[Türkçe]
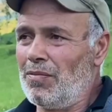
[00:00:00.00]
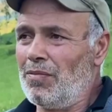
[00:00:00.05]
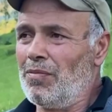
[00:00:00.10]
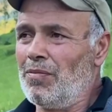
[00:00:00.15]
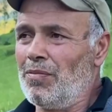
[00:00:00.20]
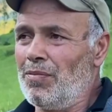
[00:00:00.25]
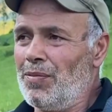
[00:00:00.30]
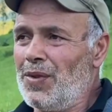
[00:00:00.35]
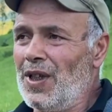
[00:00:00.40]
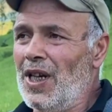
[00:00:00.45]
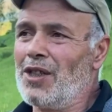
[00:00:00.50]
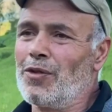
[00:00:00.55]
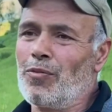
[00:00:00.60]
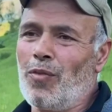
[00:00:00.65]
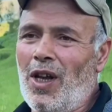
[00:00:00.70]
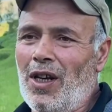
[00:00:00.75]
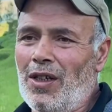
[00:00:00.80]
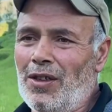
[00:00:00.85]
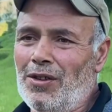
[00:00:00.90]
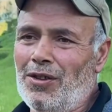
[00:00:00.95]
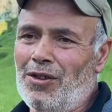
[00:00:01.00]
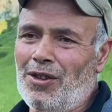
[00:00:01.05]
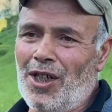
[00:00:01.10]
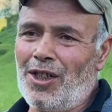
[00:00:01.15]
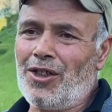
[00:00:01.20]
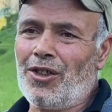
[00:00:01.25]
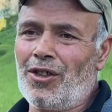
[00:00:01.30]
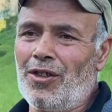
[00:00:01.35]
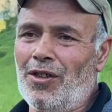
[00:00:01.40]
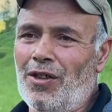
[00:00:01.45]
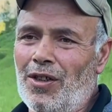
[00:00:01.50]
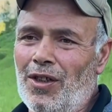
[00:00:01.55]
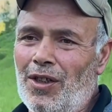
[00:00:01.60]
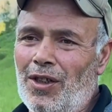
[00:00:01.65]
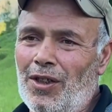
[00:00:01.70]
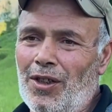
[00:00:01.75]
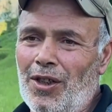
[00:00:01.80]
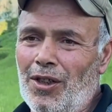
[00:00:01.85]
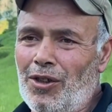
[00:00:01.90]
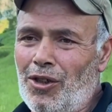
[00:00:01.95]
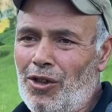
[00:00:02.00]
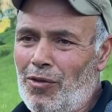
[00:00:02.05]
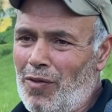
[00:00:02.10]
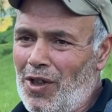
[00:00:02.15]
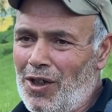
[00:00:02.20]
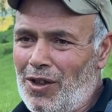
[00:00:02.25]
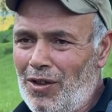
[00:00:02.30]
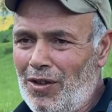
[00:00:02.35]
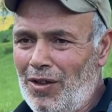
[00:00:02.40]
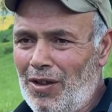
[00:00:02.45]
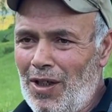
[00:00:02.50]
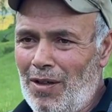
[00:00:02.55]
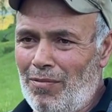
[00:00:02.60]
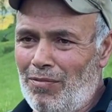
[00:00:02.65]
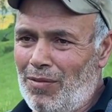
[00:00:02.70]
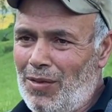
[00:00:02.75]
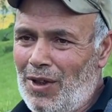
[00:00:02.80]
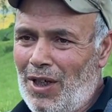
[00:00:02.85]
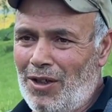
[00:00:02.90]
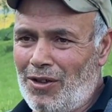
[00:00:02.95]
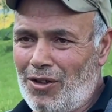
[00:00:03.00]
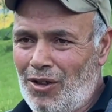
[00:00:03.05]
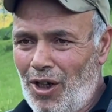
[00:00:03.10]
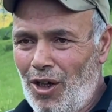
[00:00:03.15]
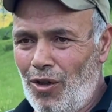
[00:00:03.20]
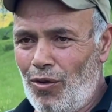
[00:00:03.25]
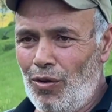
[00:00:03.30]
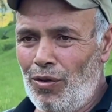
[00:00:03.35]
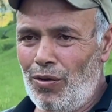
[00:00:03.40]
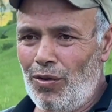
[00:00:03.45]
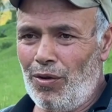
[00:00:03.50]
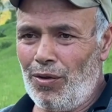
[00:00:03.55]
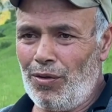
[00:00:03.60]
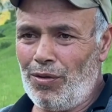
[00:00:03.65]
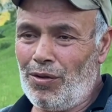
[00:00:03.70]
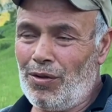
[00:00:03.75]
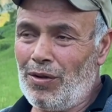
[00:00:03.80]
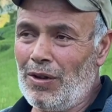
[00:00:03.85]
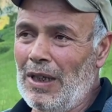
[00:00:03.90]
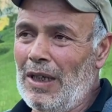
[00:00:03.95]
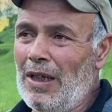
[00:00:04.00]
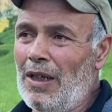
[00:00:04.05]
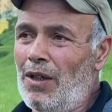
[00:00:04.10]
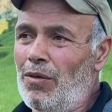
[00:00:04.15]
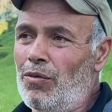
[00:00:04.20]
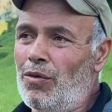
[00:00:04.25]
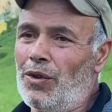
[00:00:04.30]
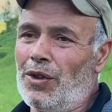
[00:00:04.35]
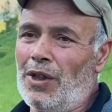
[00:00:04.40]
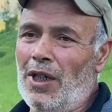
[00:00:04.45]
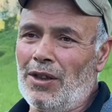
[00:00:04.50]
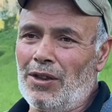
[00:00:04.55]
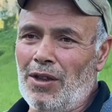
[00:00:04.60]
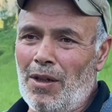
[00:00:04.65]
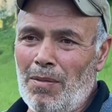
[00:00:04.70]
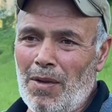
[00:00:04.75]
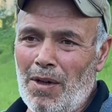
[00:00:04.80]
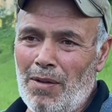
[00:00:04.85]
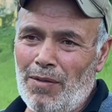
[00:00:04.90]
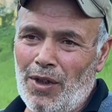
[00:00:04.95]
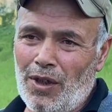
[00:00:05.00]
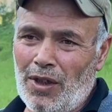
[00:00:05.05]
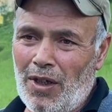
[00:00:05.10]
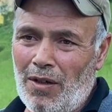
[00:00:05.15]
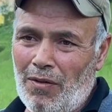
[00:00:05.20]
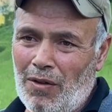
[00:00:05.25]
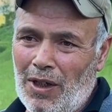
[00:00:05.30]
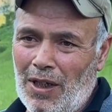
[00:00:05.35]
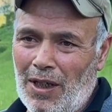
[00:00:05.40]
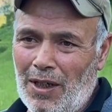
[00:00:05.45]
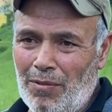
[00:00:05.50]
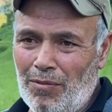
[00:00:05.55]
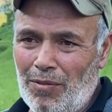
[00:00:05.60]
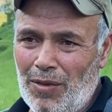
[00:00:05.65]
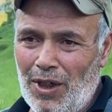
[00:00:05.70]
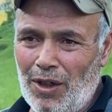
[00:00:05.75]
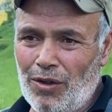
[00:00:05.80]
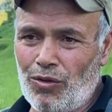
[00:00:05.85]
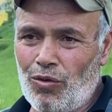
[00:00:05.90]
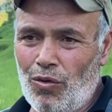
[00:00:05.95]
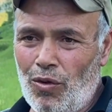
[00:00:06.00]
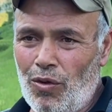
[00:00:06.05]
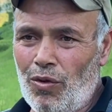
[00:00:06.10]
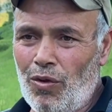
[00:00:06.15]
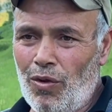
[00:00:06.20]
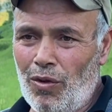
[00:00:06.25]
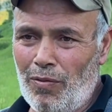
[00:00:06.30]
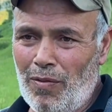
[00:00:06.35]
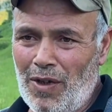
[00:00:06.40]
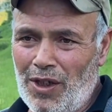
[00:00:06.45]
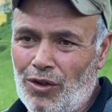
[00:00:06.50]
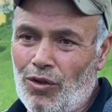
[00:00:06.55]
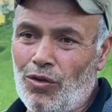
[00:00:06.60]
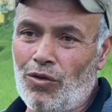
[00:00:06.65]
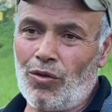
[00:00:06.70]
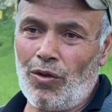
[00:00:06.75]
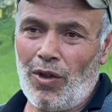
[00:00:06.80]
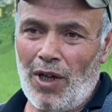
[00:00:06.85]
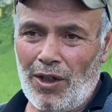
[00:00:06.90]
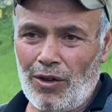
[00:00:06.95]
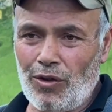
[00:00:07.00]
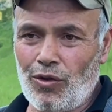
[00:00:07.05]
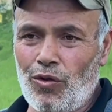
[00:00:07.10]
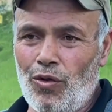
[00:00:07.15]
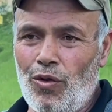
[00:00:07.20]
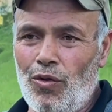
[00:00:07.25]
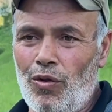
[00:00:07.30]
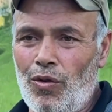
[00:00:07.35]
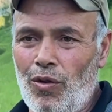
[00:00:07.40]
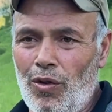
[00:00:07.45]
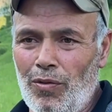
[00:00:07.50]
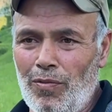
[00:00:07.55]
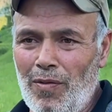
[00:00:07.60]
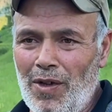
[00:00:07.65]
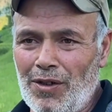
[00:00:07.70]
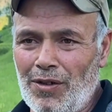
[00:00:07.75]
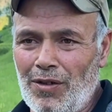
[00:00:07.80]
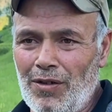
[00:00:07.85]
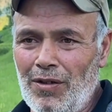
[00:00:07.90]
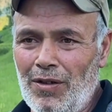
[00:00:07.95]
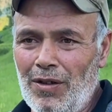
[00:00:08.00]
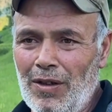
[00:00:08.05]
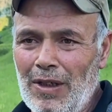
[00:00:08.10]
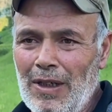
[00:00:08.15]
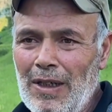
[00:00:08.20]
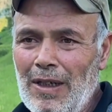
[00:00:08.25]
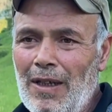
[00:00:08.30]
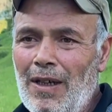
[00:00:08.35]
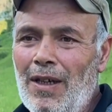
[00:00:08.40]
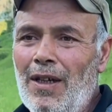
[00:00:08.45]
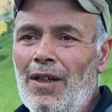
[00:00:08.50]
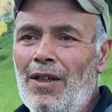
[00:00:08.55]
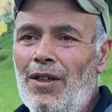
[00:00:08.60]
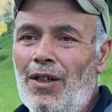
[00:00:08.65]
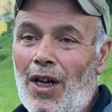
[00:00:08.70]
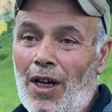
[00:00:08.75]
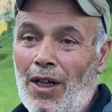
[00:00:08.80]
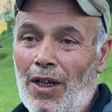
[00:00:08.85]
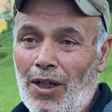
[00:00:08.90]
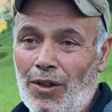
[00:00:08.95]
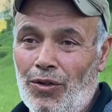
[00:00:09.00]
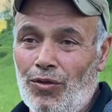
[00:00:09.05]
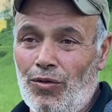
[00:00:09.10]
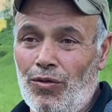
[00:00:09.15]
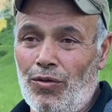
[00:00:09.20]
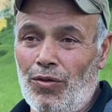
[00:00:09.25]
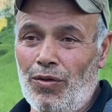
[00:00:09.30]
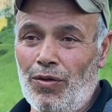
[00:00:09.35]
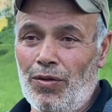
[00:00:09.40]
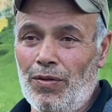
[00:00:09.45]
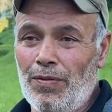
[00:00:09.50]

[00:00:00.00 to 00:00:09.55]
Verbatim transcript: Biraz balığın yetiş e, yetişmesinden biraz şey oluyoruz. O da tamamen havaların biraz soğuk olması, suların soğuk olması, yayla suyu.